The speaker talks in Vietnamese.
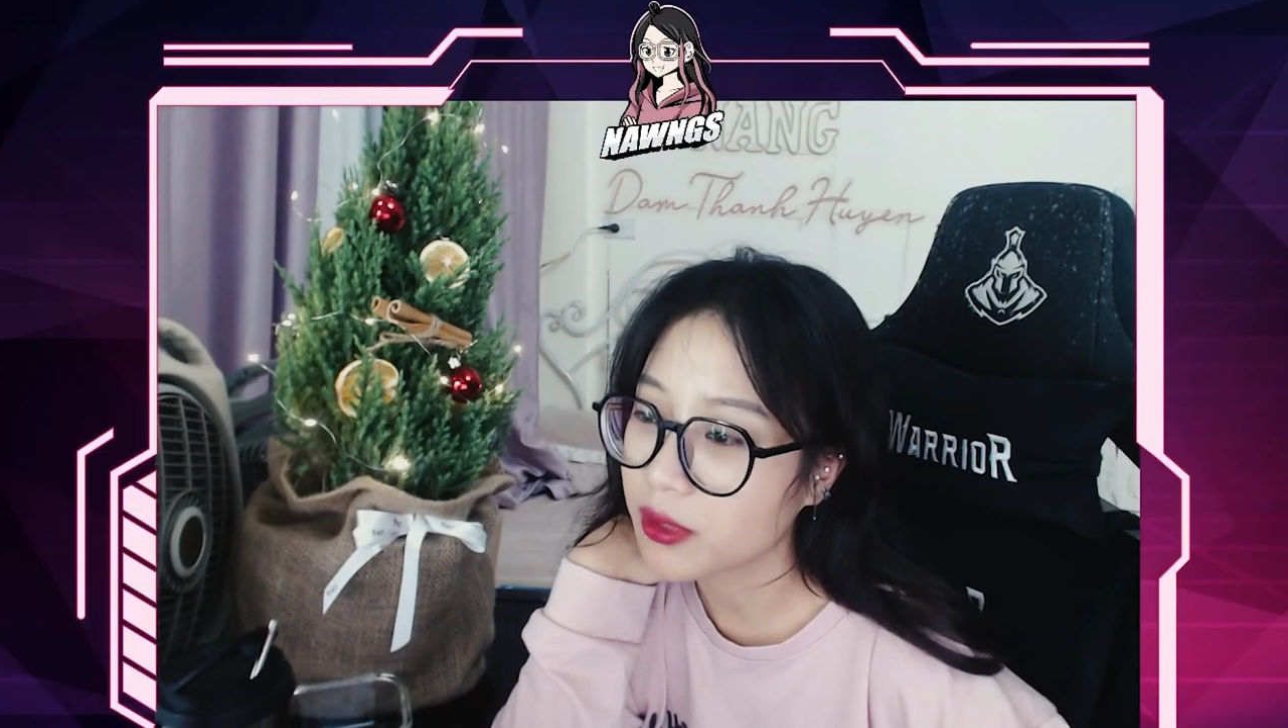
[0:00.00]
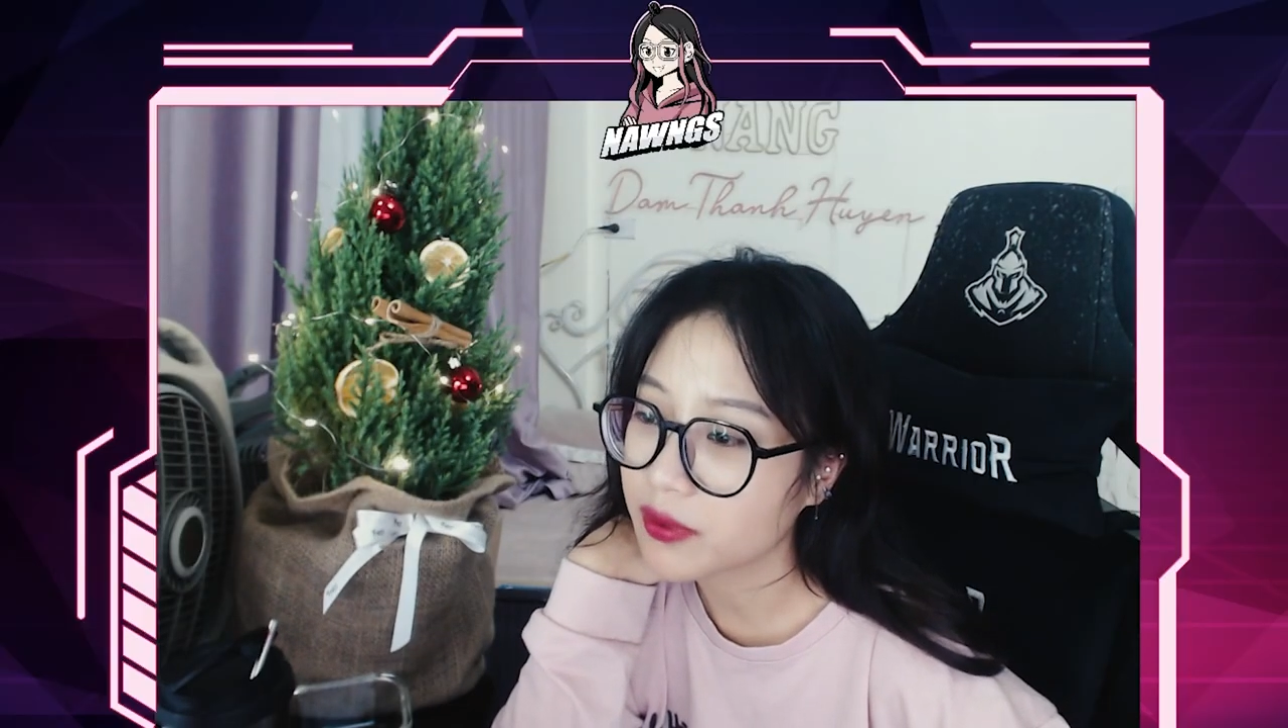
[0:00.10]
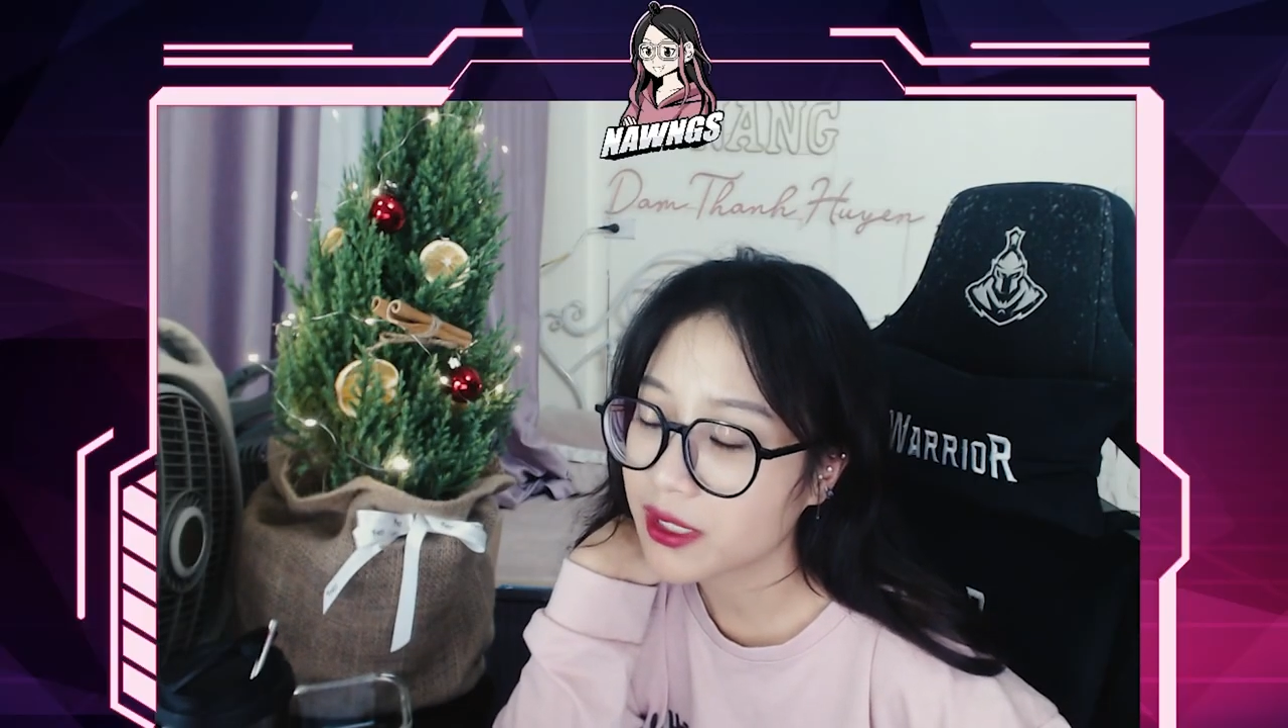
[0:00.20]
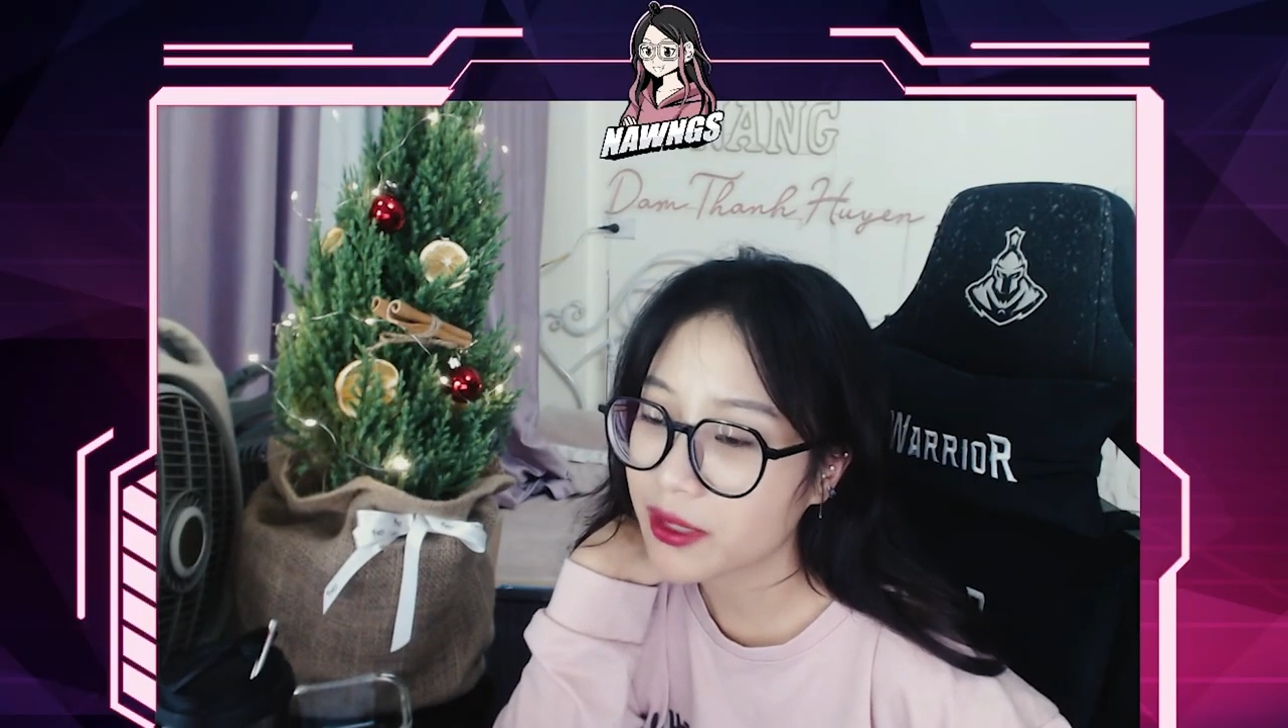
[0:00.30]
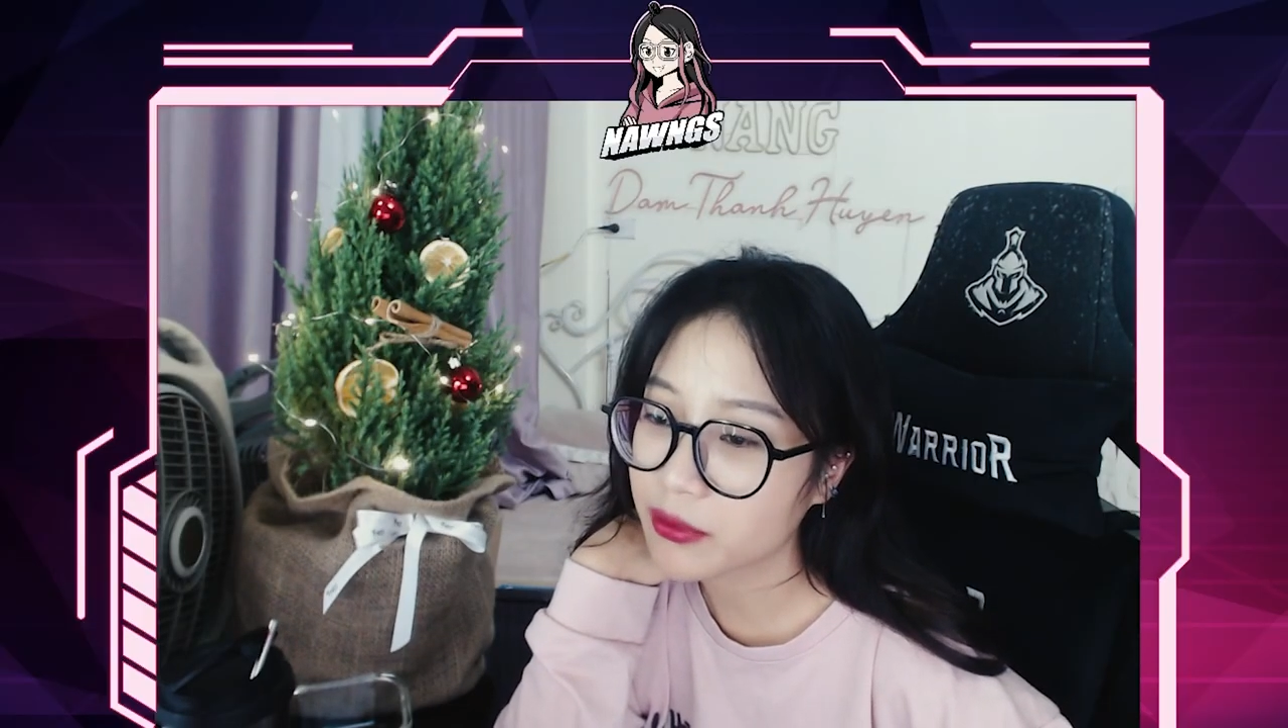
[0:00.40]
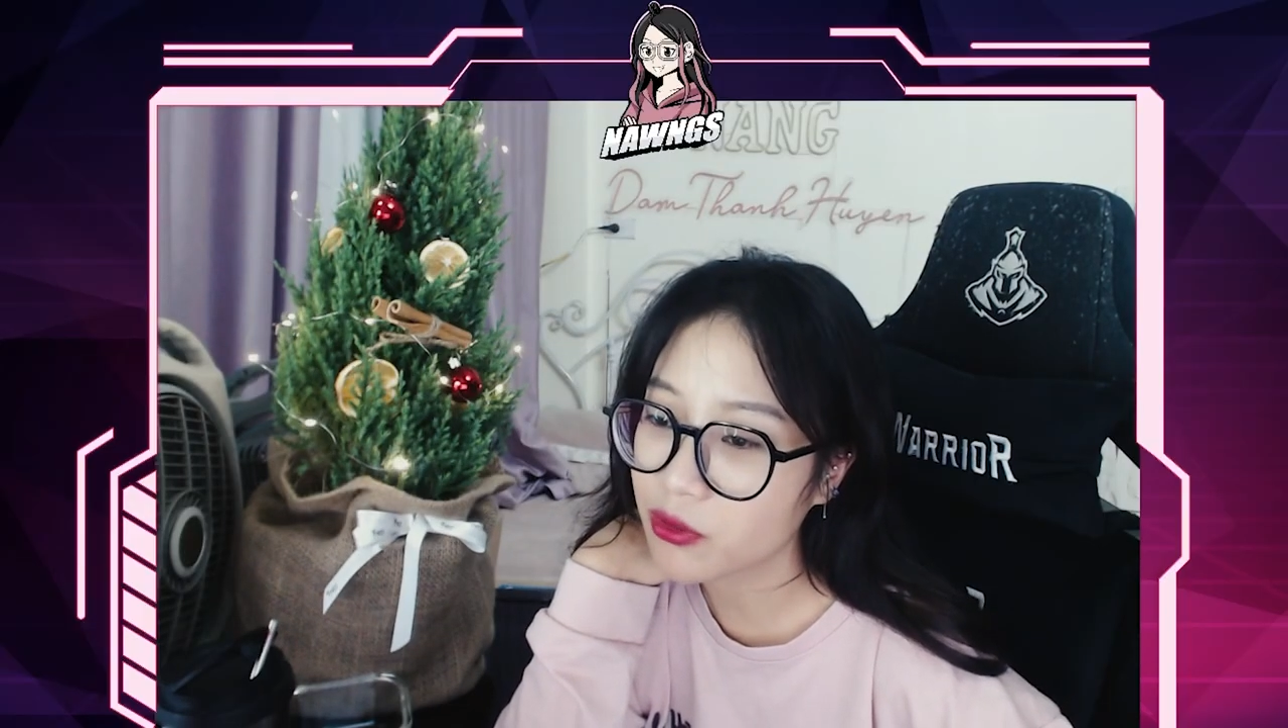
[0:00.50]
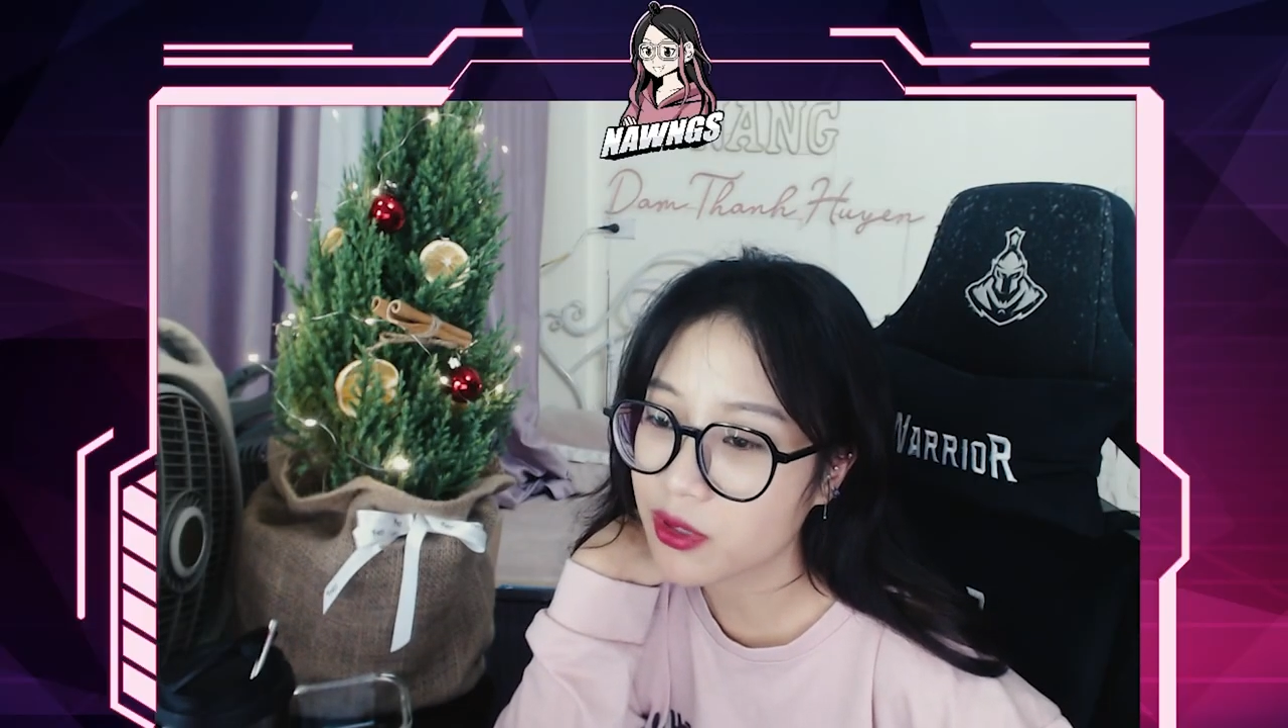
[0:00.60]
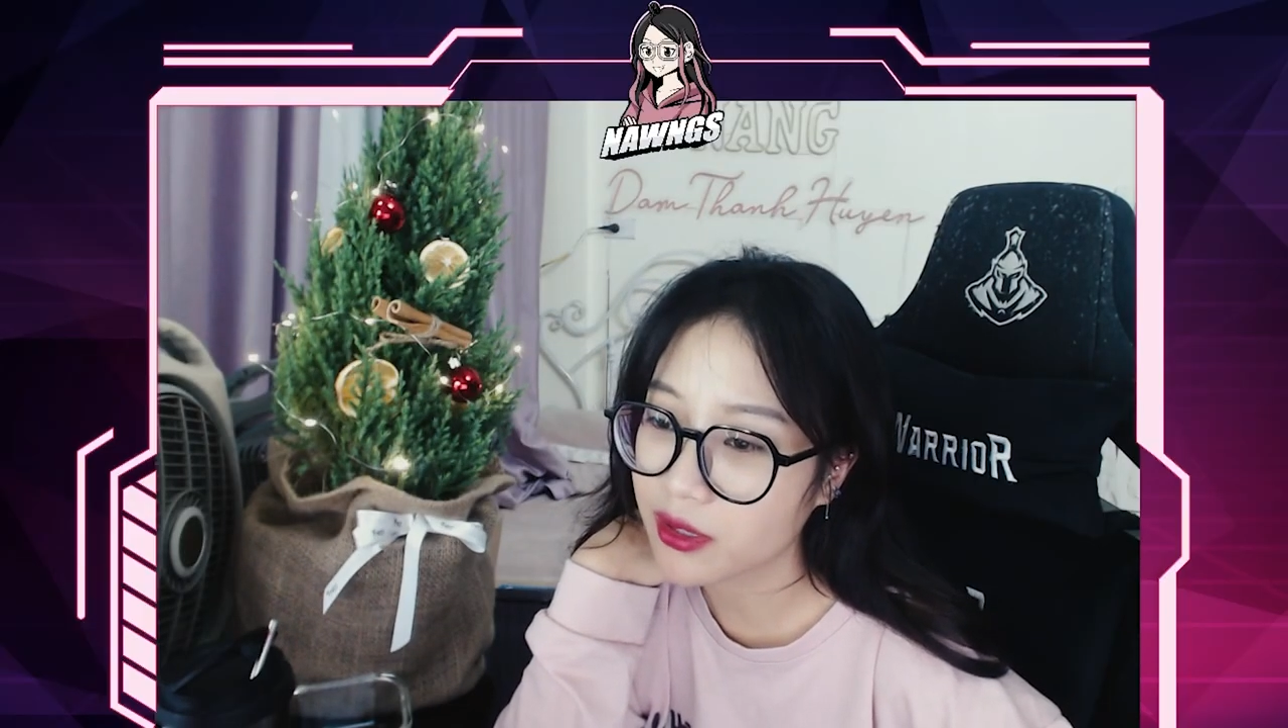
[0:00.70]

bởi vì khi em tiêu cực